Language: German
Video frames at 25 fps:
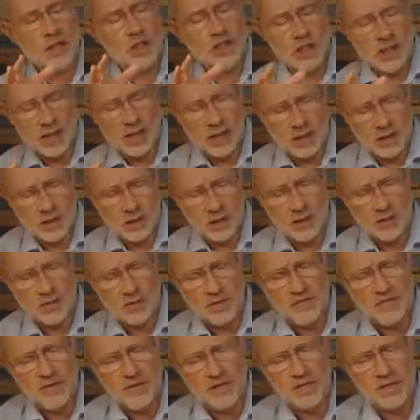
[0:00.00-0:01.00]
entscheiden
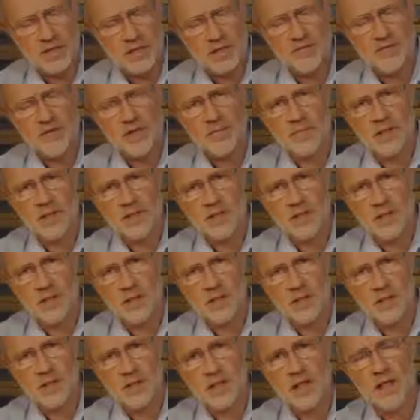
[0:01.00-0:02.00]
darüber, was in der Welt
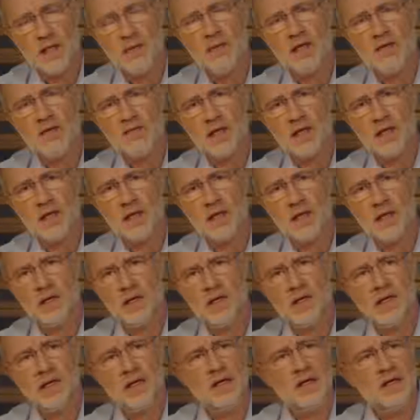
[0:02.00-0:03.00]
passiert. Klimawandel,
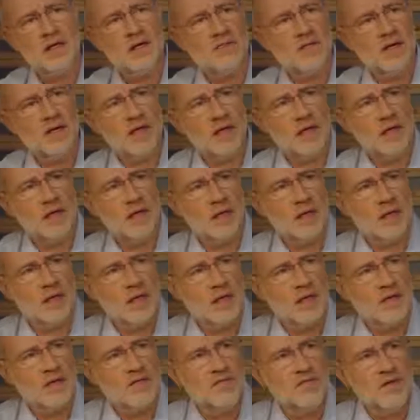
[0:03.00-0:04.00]
Energiewende,
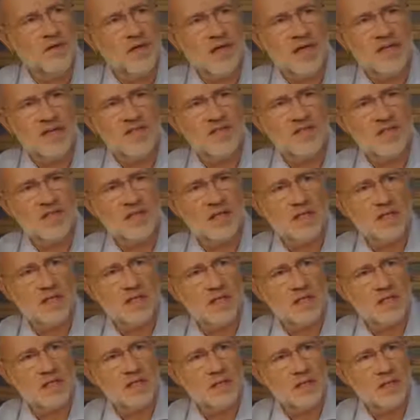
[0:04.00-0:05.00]

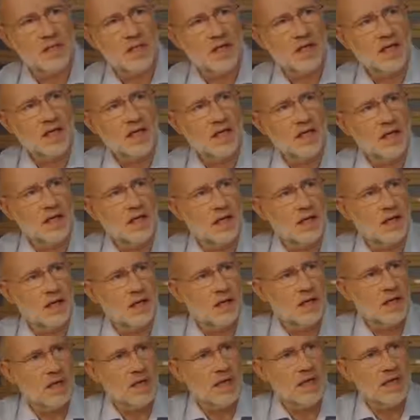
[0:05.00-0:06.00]
Finanzkrisen,
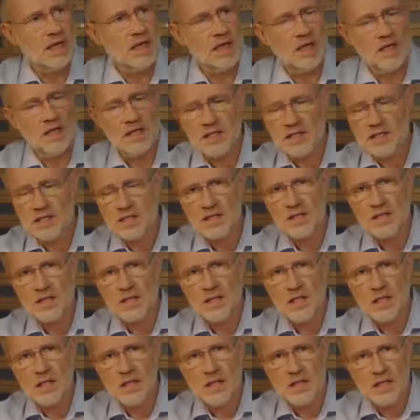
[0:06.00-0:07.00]
Kriege, alles.
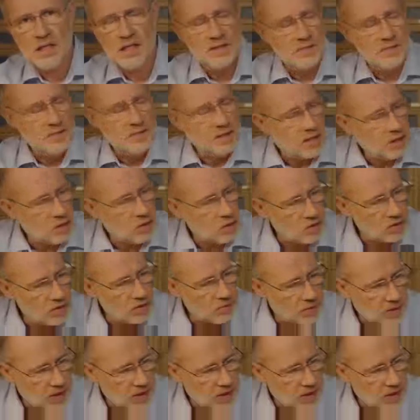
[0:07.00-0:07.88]
Es ist wie eine große